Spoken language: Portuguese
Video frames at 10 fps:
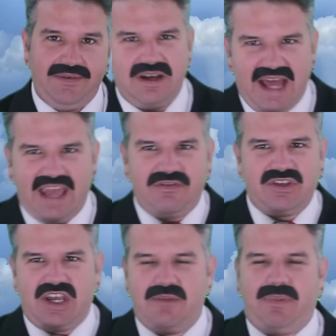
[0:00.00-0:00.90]
Live
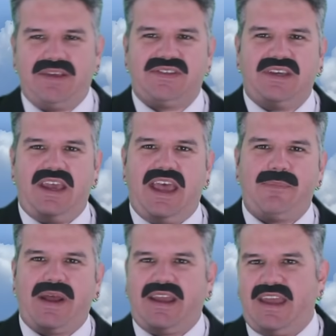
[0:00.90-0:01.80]
de NPC é
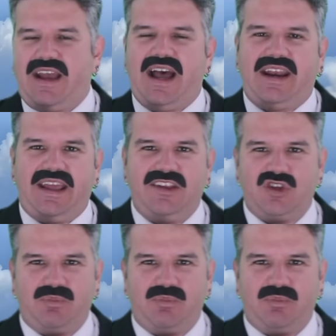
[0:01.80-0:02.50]
para quem é carente,